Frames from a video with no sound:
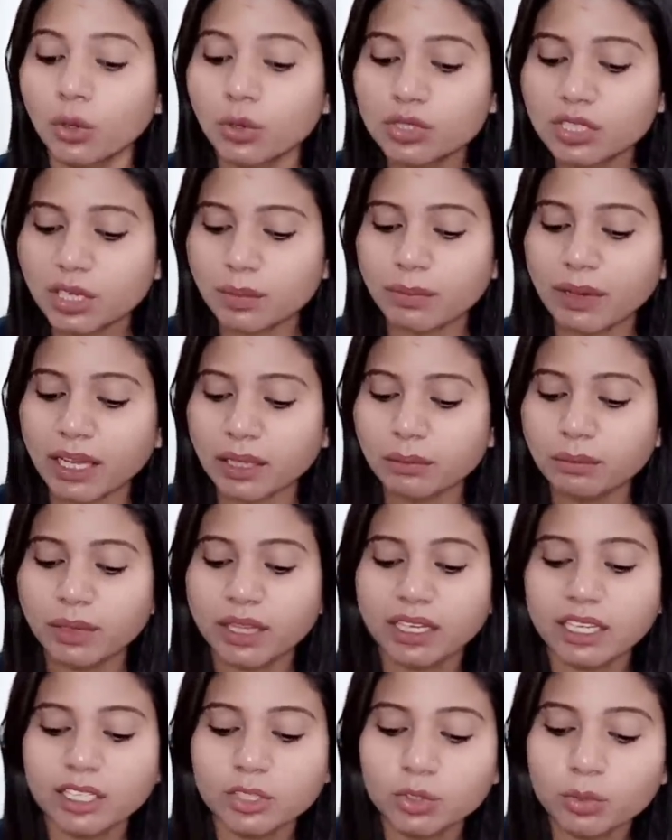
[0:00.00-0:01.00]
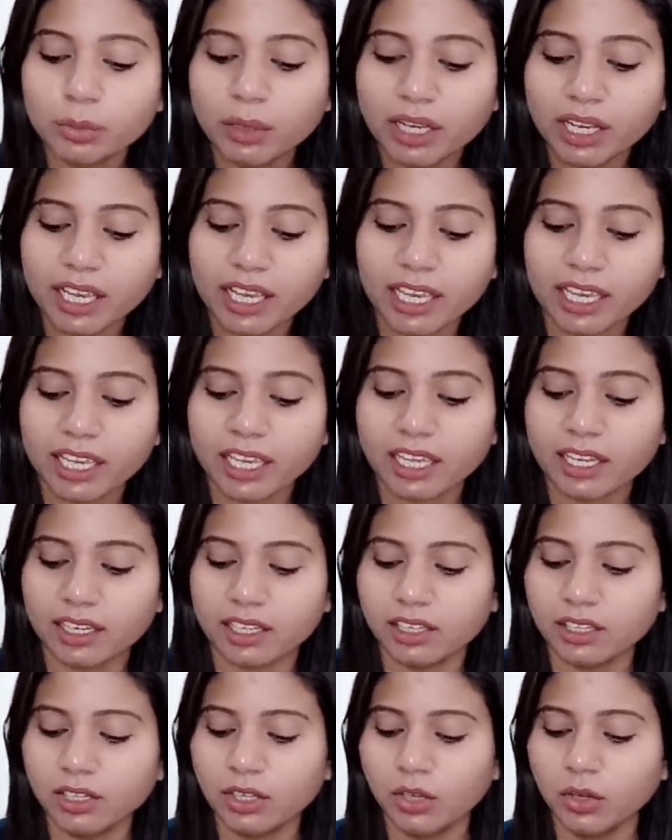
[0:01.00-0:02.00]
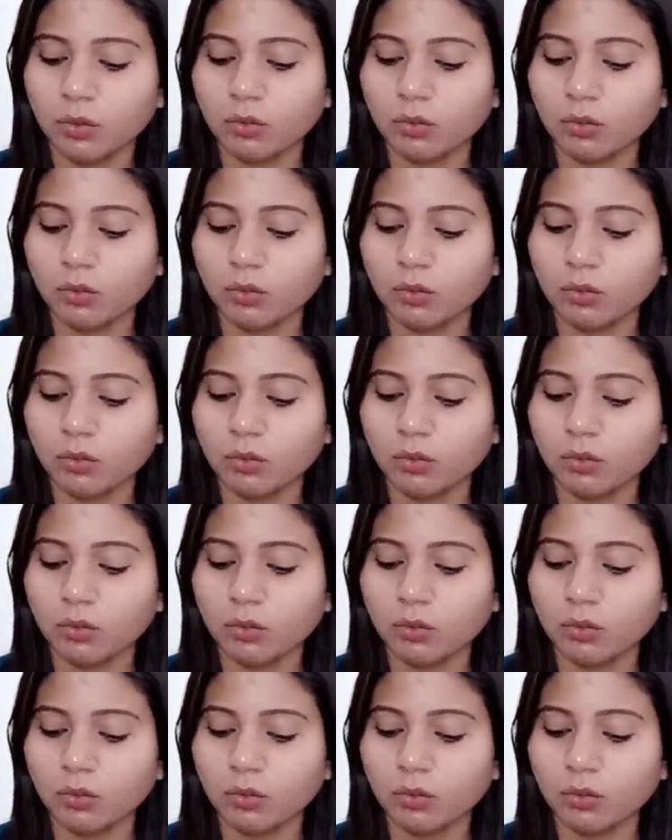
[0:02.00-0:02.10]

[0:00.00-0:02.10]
उसके बाद मैंने जो मंगाया है ना